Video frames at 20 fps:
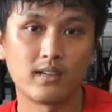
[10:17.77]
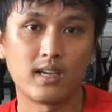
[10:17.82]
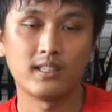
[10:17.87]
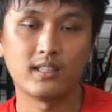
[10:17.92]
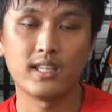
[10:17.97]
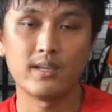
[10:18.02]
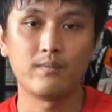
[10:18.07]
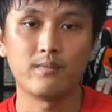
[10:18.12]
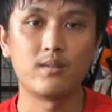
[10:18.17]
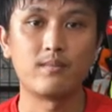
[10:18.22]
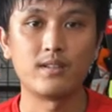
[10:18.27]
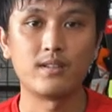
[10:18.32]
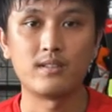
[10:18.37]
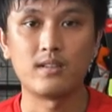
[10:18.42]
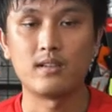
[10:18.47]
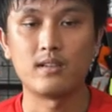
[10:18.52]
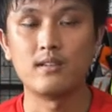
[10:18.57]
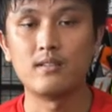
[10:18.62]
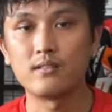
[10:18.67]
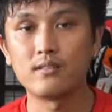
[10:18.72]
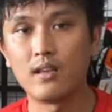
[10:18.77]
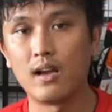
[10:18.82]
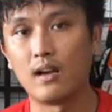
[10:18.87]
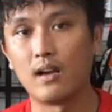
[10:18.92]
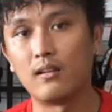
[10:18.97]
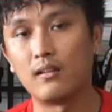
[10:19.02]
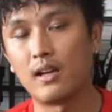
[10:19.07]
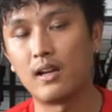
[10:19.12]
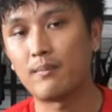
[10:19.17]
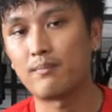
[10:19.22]
kế tiếp là mình sẽ hướng
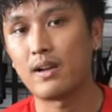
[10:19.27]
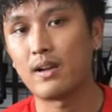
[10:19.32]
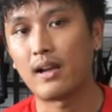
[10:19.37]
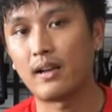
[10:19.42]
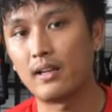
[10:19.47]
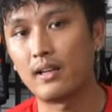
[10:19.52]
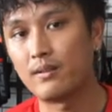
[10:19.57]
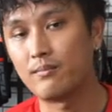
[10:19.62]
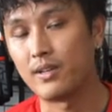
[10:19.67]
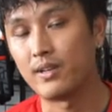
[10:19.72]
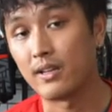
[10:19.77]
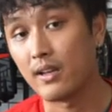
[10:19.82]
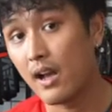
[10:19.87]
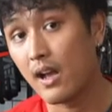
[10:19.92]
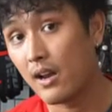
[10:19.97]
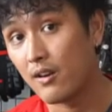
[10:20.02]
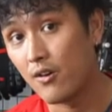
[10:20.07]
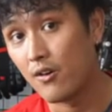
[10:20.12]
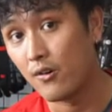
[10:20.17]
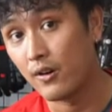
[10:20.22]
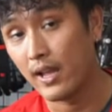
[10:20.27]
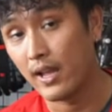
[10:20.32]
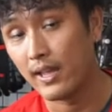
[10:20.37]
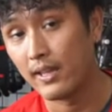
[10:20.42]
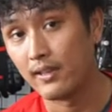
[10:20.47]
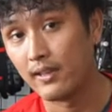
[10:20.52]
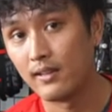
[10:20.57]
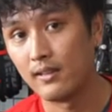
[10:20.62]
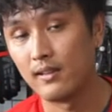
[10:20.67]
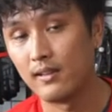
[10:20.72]
dẫn lắp đặt thiết bị Cardo
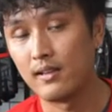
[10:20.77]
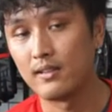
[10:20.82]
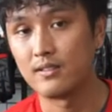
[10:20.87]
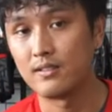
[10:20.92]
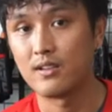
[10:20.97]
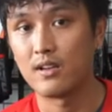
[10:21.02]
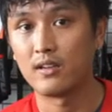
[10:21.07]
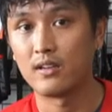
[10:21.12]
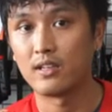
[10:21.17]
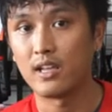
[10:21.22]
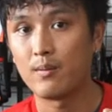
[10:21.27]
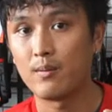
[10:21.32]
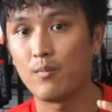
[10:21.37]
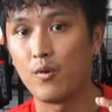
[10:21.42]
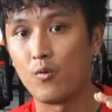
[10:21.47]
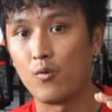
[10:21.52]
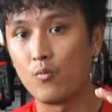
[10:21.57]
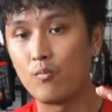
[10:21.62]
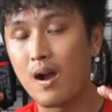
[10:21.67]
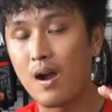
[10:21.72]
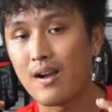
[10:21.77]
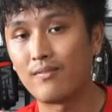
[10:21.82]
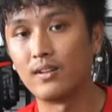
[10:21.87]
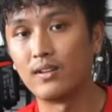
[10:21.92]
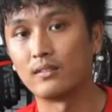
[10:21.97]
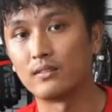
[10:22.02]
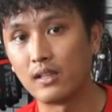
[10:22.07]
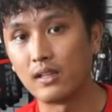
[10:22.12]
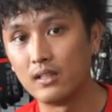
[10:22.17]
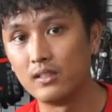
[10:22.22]
này lên trên cái mũ 3
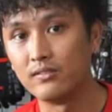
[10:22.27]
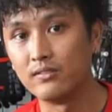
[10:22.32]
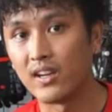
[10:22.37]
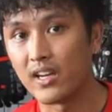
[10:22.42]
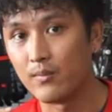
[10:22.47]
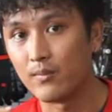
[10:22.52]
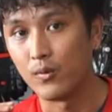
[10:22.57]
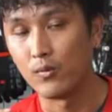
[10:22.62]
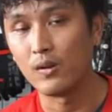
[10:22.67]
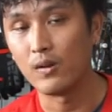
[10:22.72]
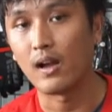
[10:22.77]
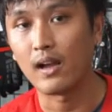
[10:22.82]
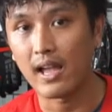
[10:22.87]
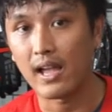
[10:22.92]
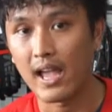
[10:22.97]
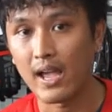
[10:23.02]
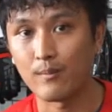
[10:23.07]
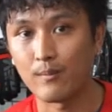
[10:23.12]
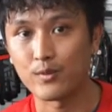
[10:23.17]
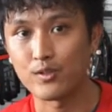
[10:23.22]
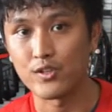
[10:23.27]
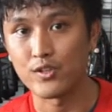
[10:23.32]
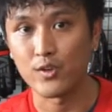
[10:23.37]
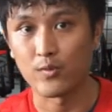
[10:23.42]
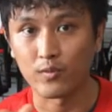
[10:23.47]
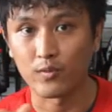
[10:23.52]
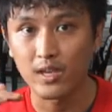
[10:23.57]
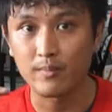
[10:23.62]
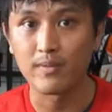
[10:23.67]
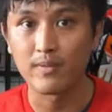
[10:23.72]
phần 4 và cái mũ lật hàm sử
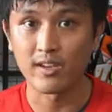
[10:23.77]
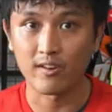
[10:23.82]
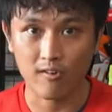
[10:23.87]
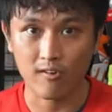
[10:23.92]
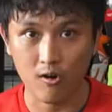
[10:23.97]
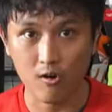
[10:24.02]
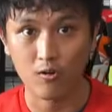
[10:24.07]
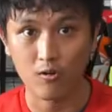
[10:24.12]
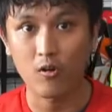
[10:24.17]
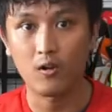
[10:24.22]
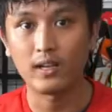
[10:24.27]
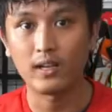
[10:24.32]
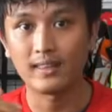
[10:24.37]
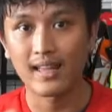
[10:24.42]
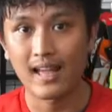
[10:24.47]
dụng cái micro có cái